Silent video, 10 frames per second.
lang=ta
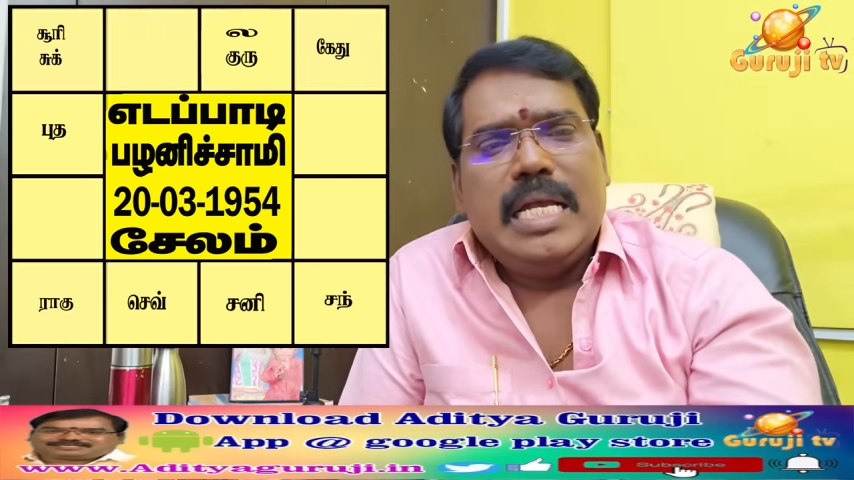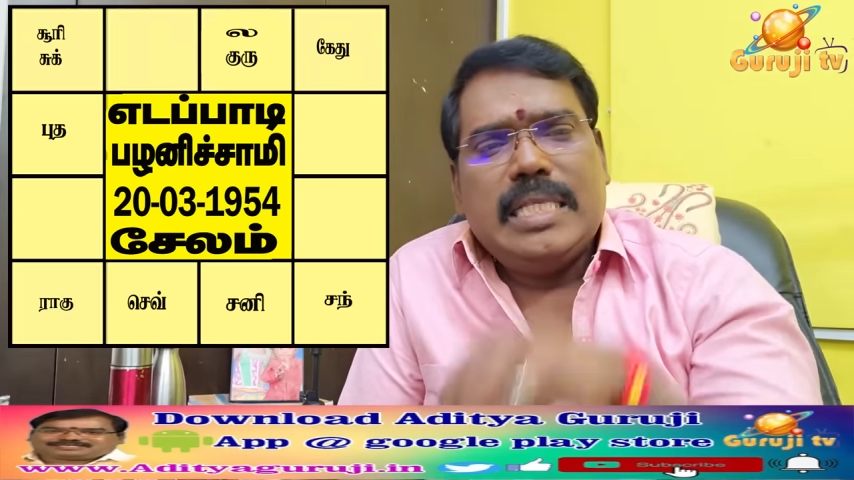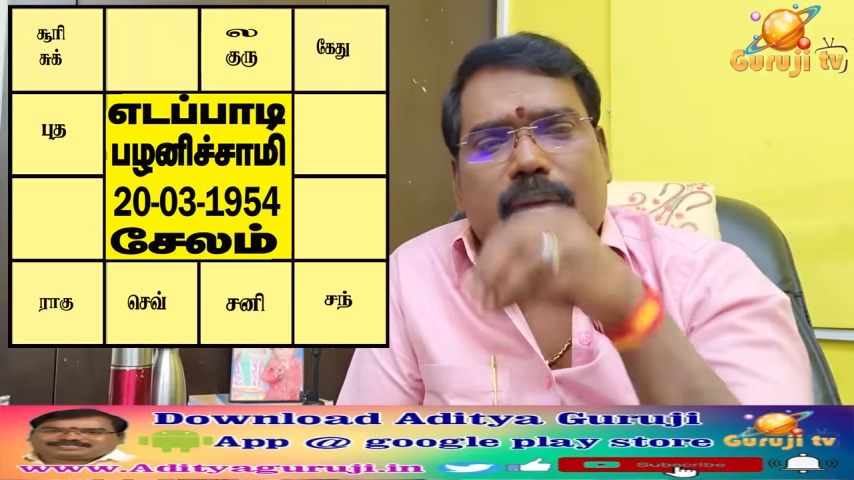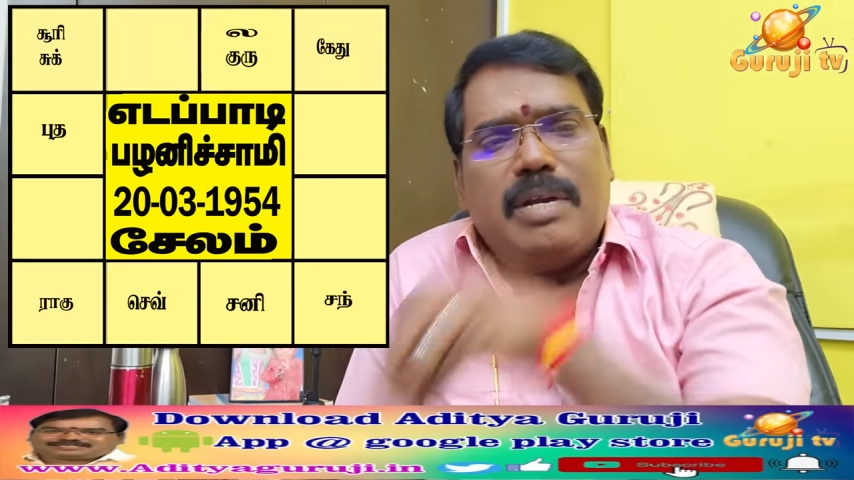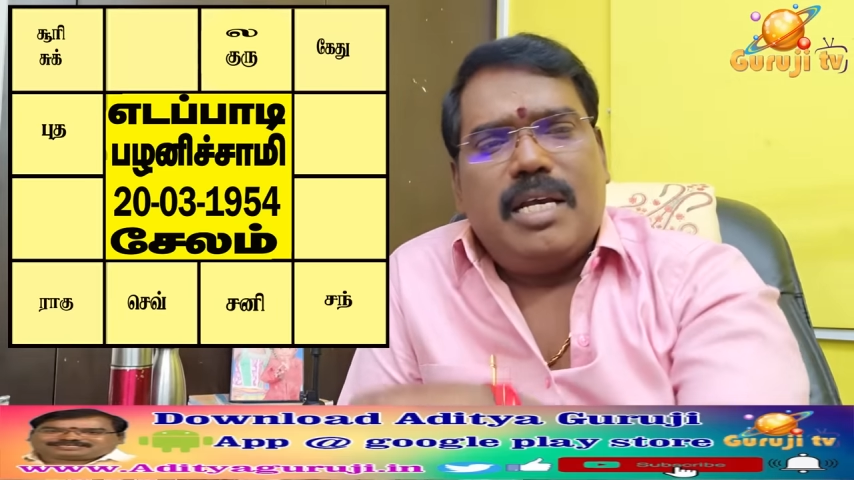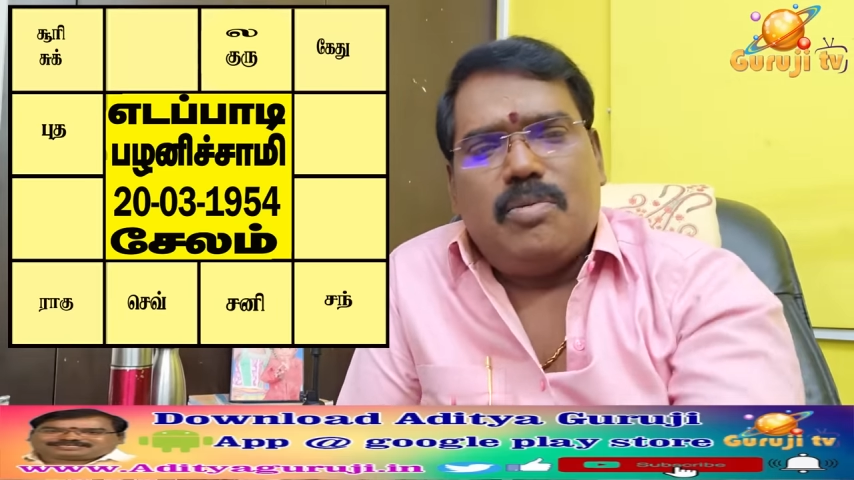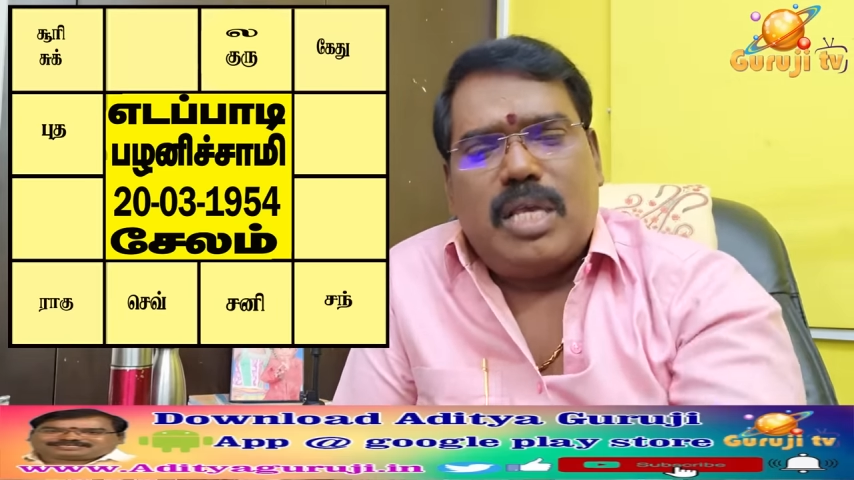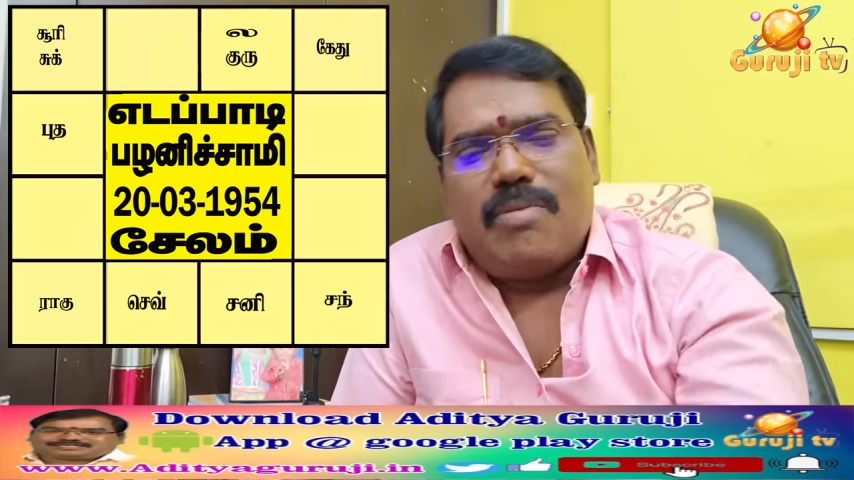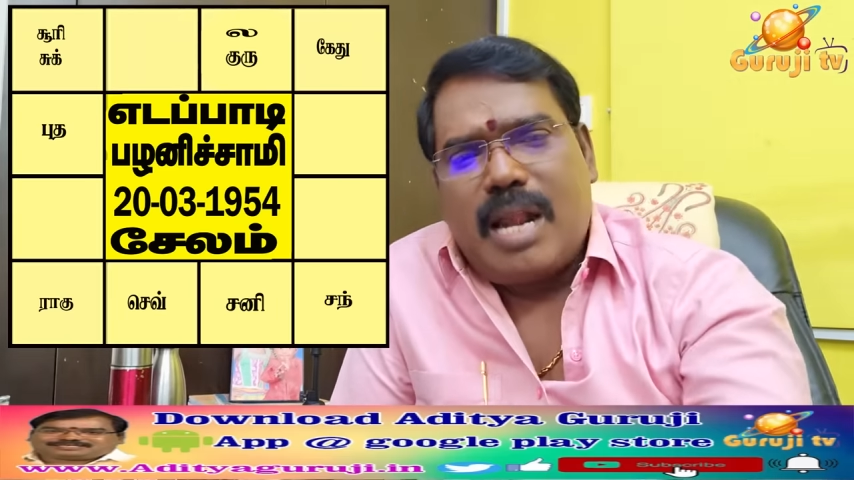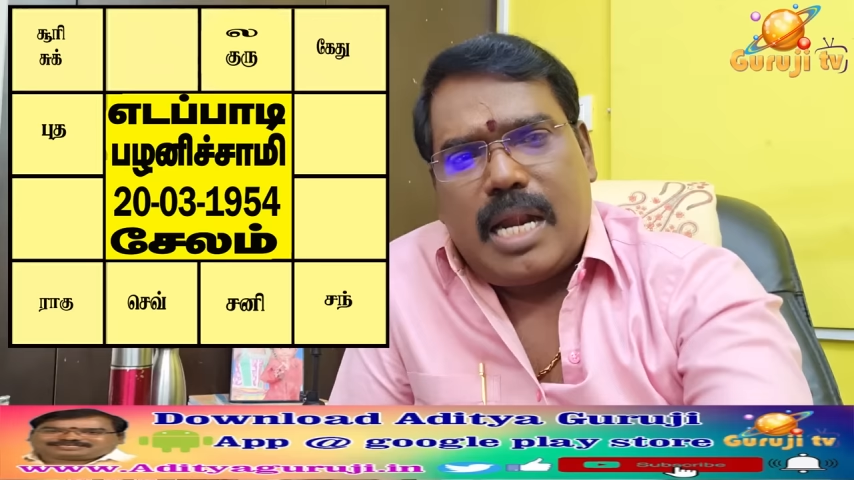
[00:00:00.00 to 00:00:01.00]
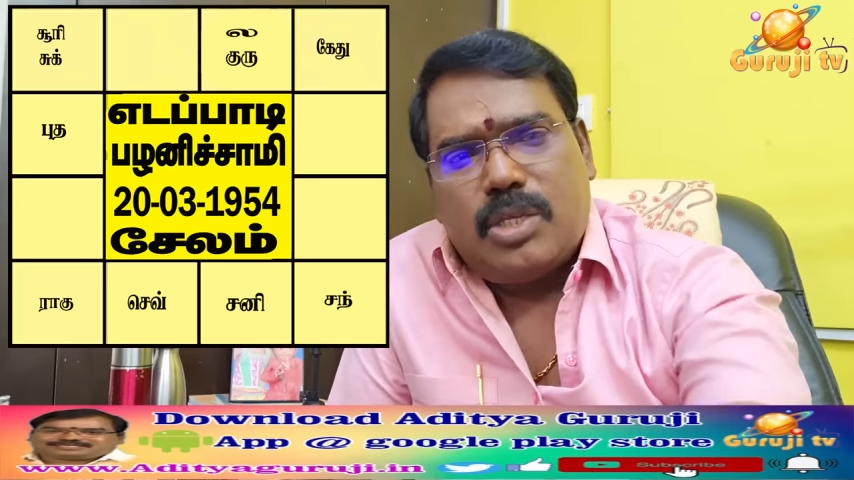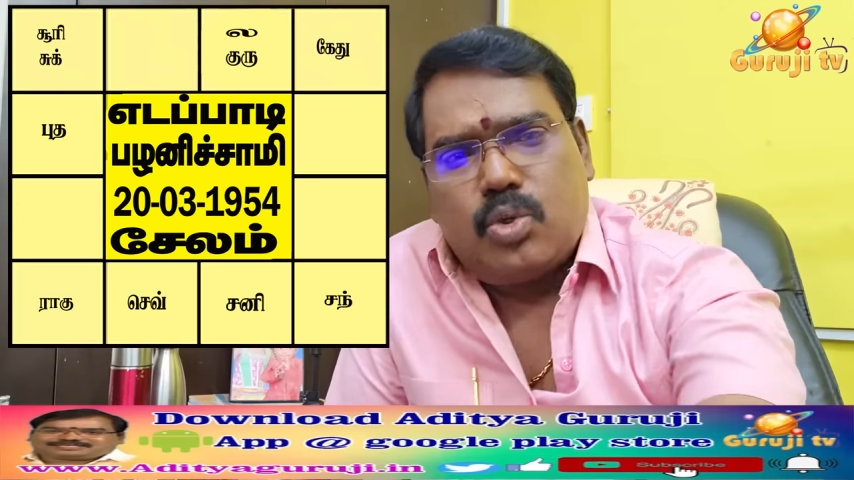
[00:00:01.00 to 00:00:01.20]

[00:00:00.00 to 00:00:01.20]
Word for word: தமிழக முதல்வரான